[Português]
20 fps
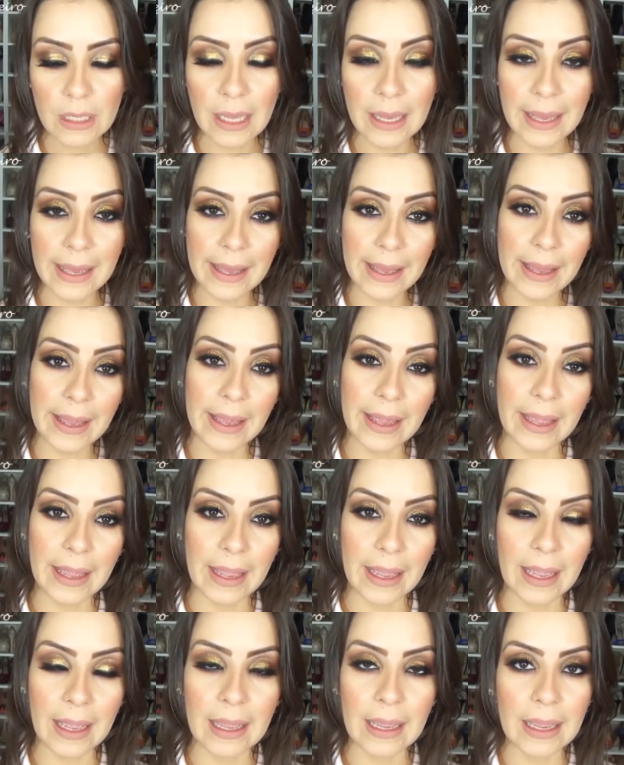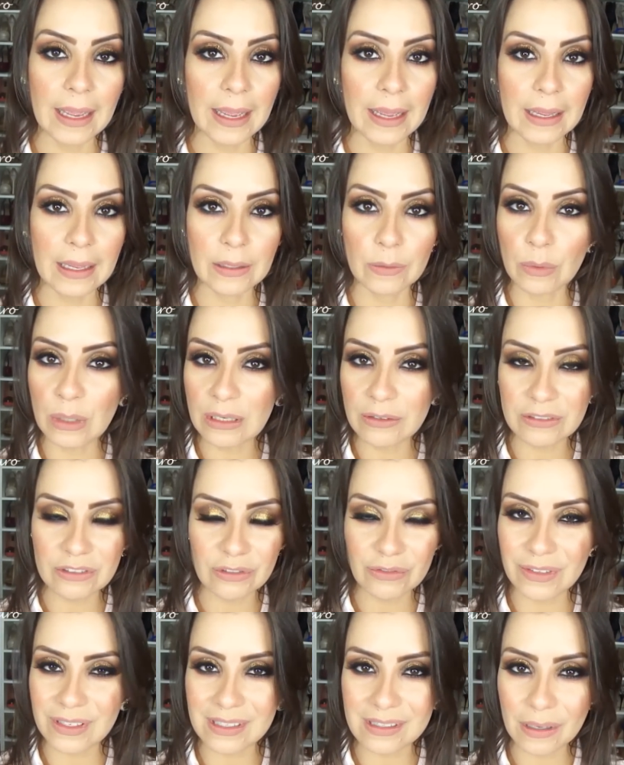É, nunca
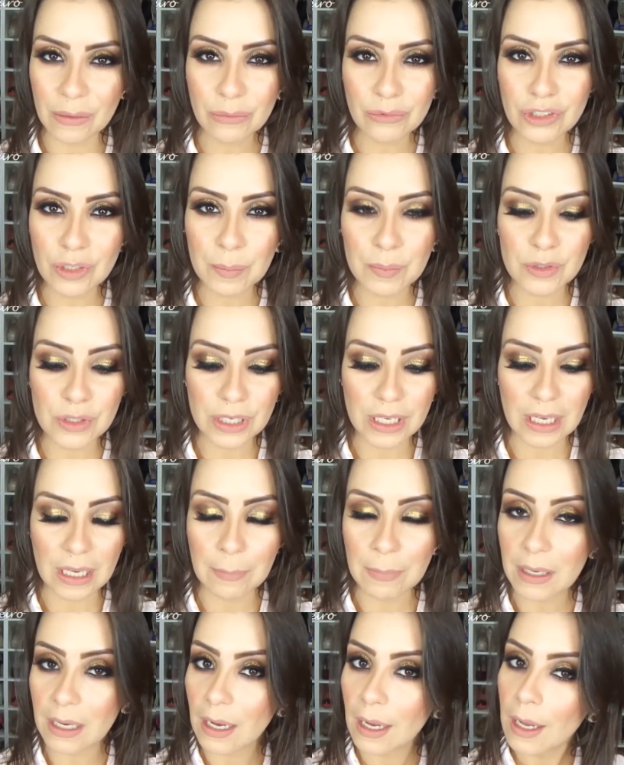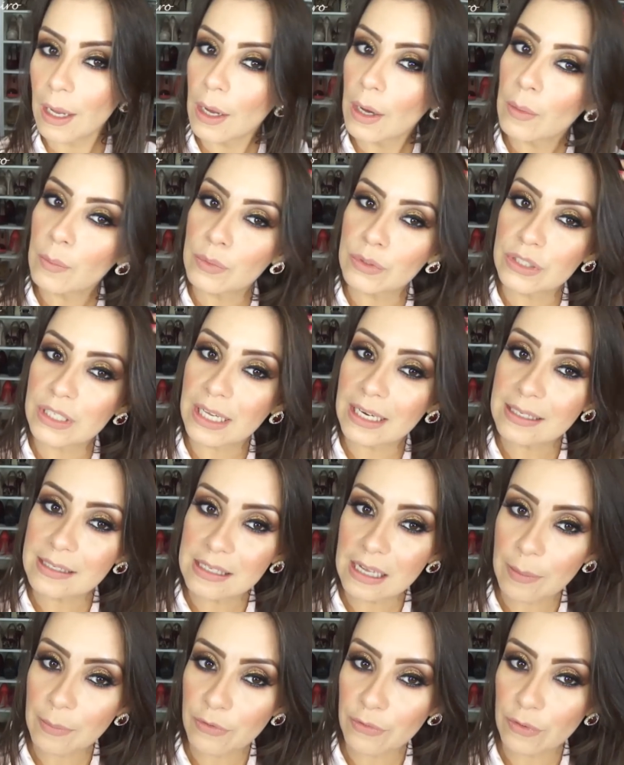fiz nenhum tipo de química, porque ele
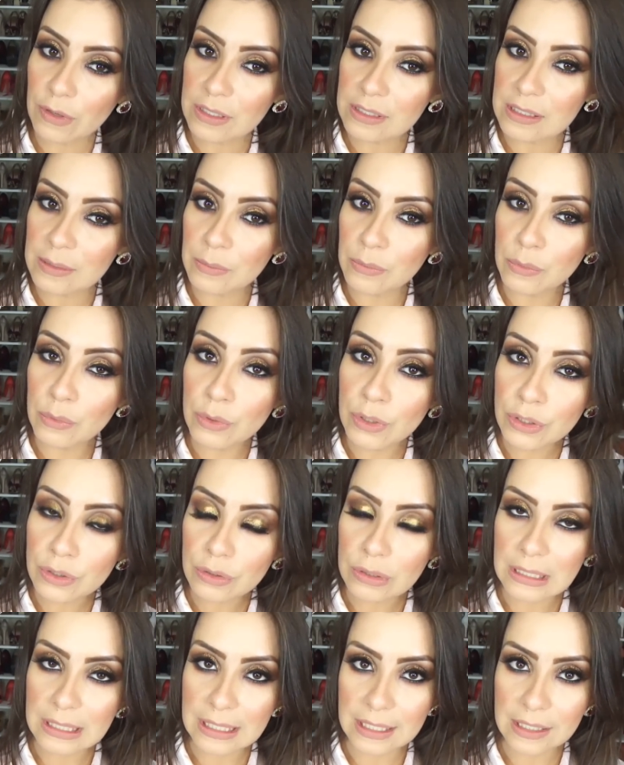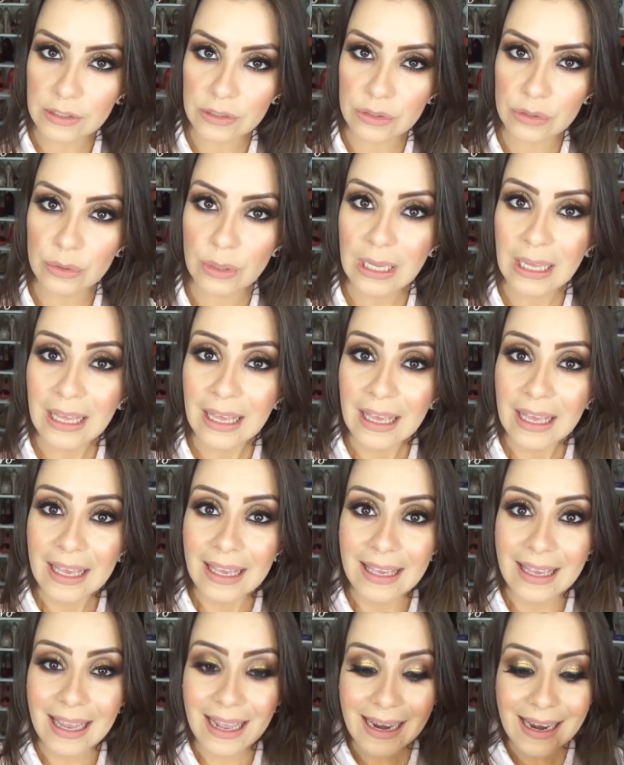sempre foi assim muito liso
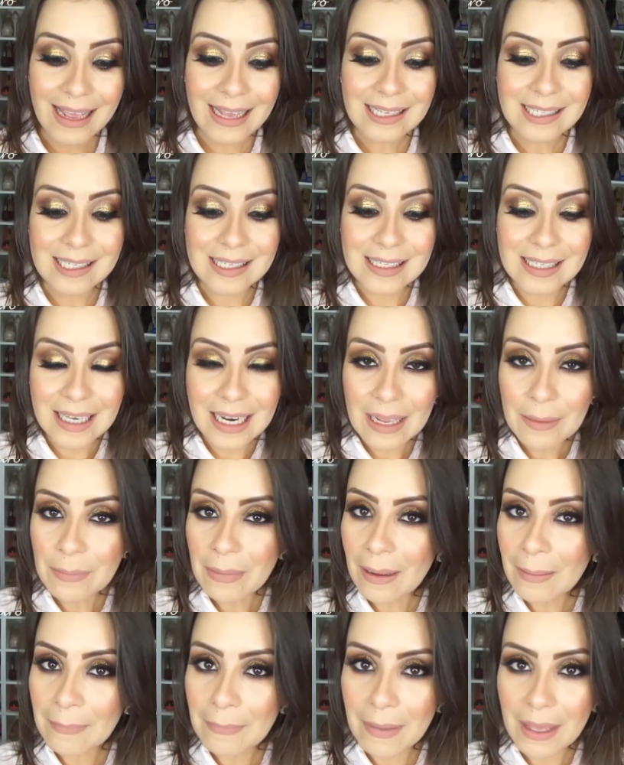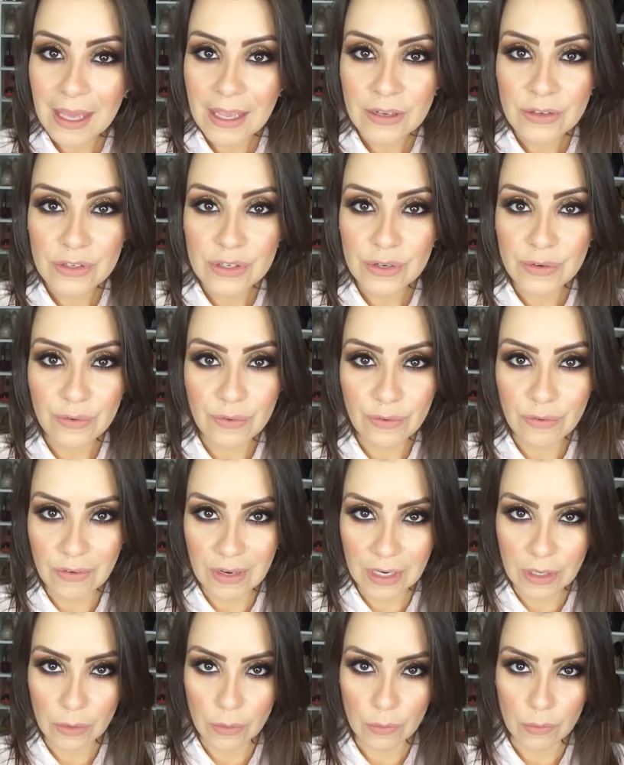e ele é extremamente
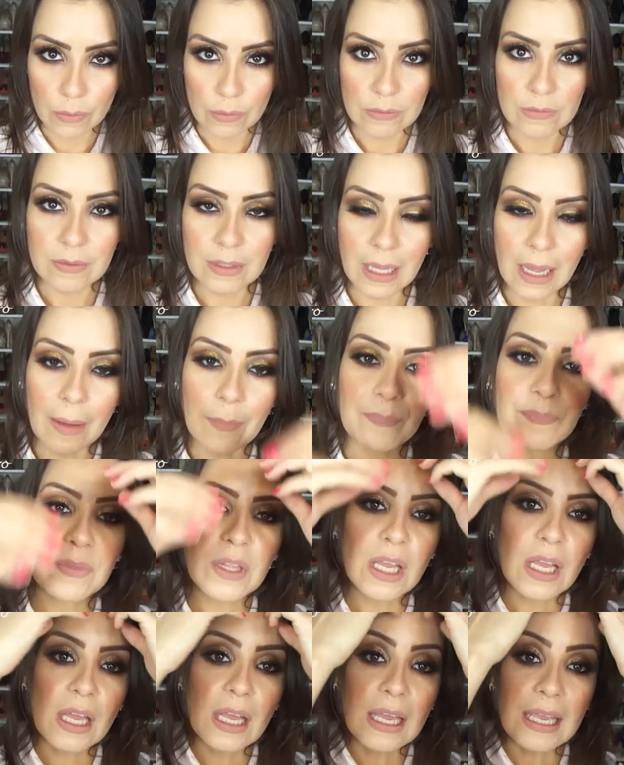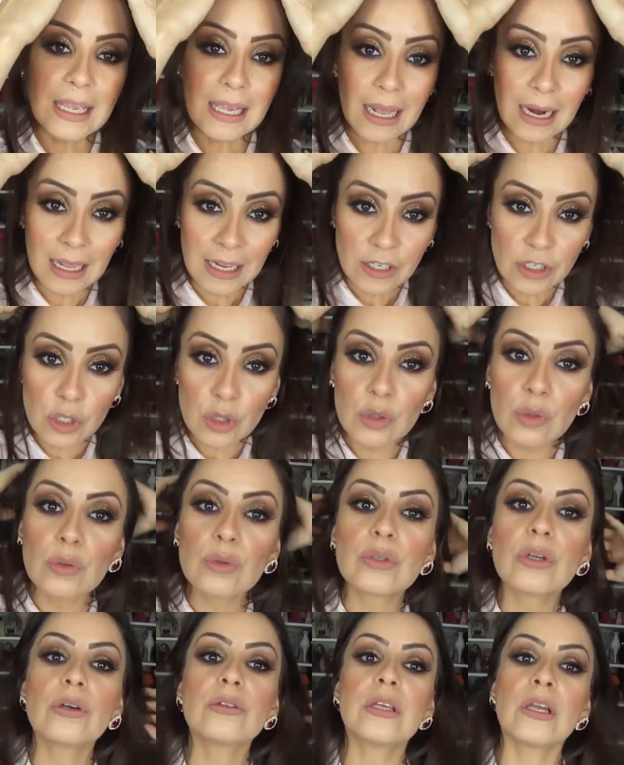fino, tá? E além de
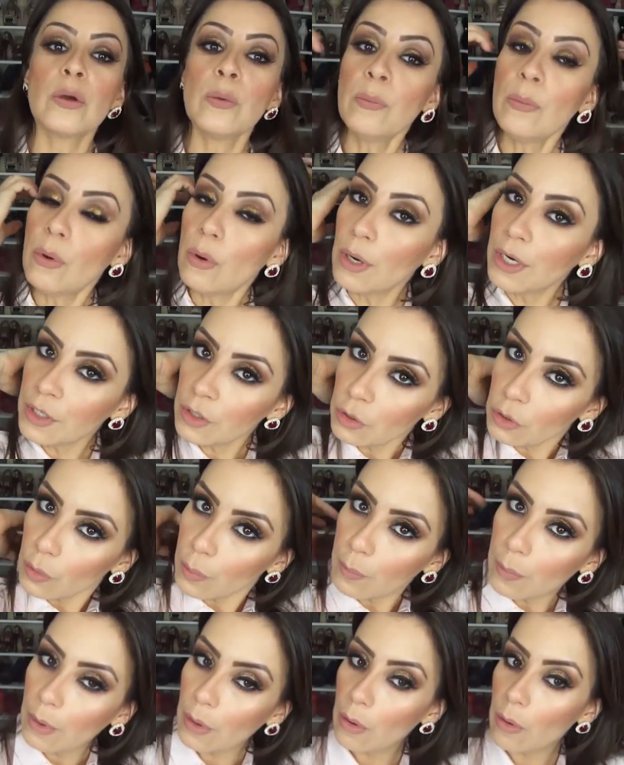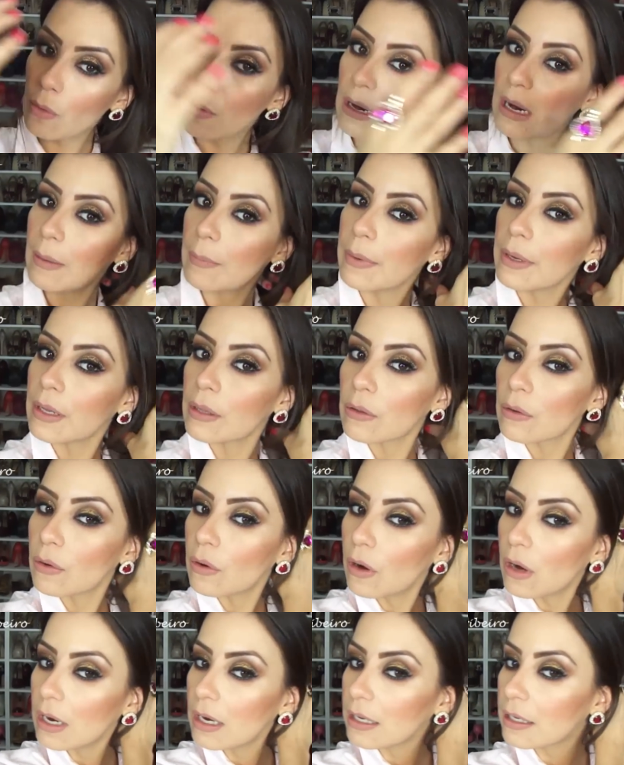tudo, eu tenho muito pouco cabelo.
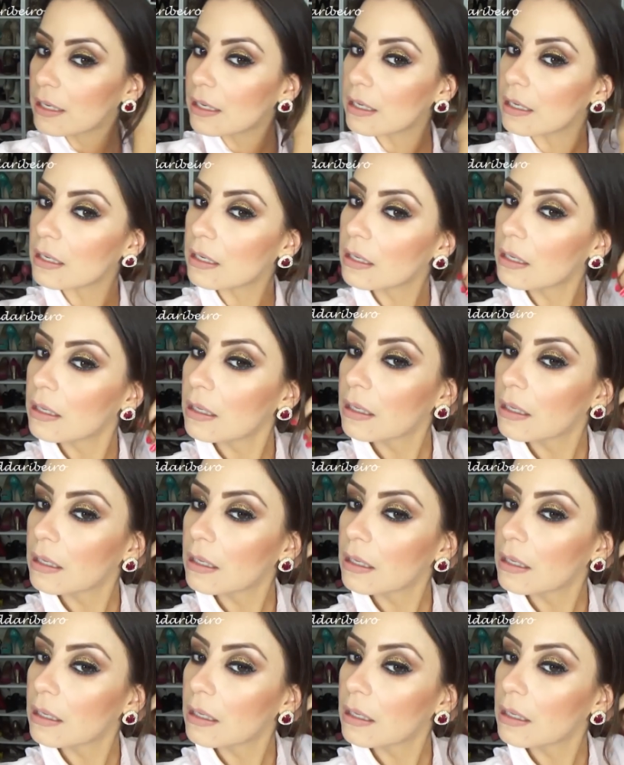Olha aqui.